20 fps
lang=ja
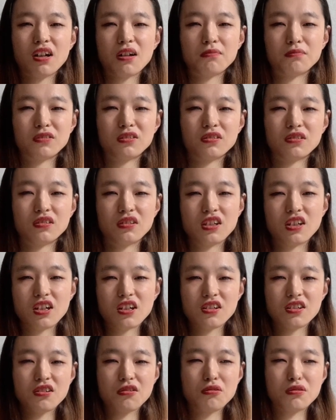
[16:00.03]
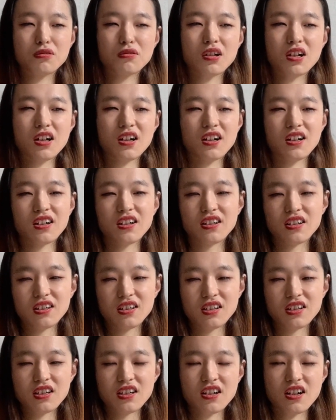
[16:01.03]
はもう仕事から
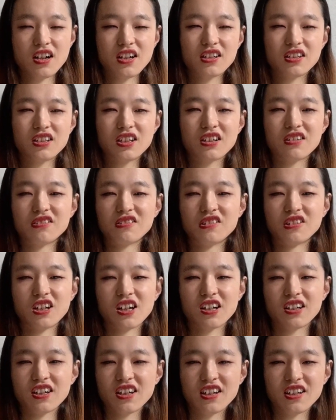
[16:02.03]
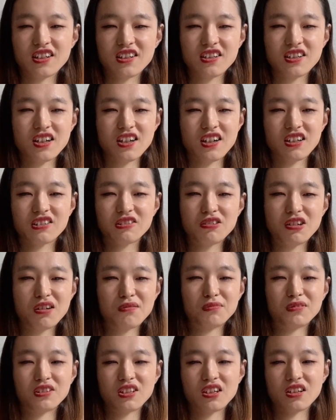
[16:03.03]
帰ってくるだけであとは
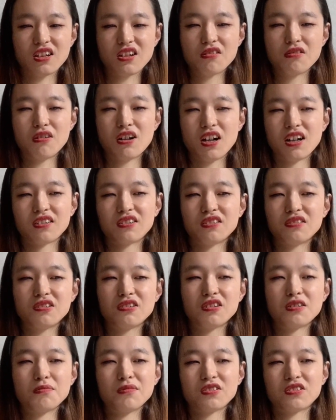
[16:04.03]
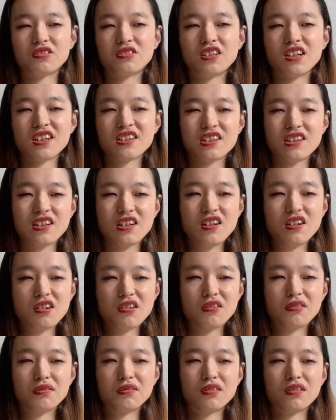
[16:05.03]
もうなんかご飯の用意もそうやし
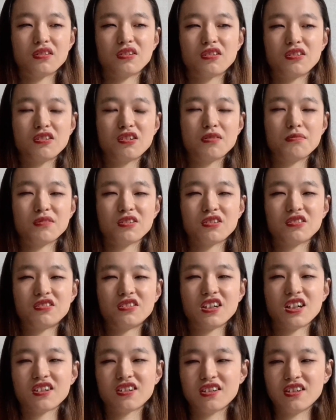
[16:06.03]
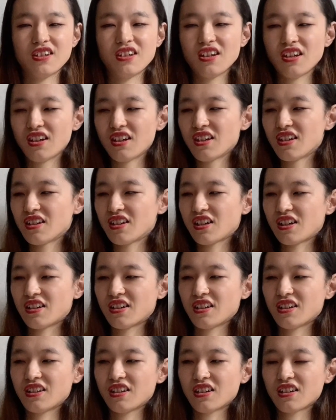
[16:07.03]
お風呂の用意もそうやしや
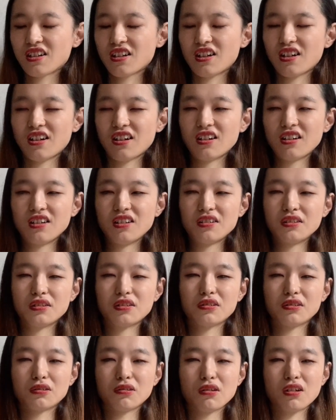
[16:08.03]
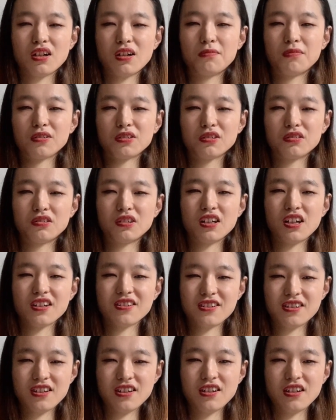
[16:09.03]
れなんか服とかもそうや
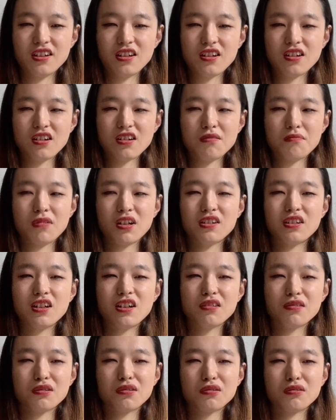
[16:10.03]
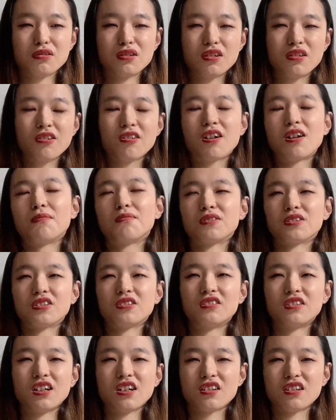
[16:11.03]
し、まあ、家の掃除とかも
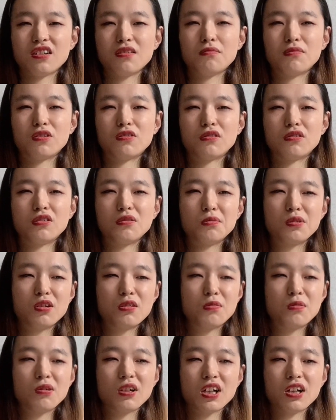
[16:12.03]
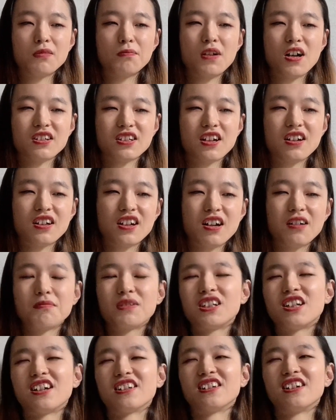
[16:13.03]
そうやしもうほぼほぼヘルパーさんか
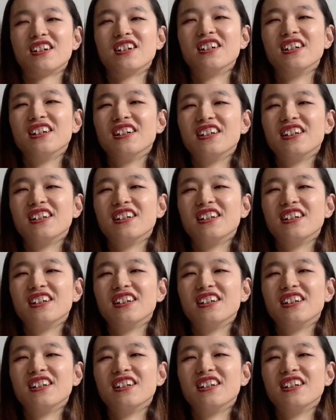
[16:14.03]
みたいな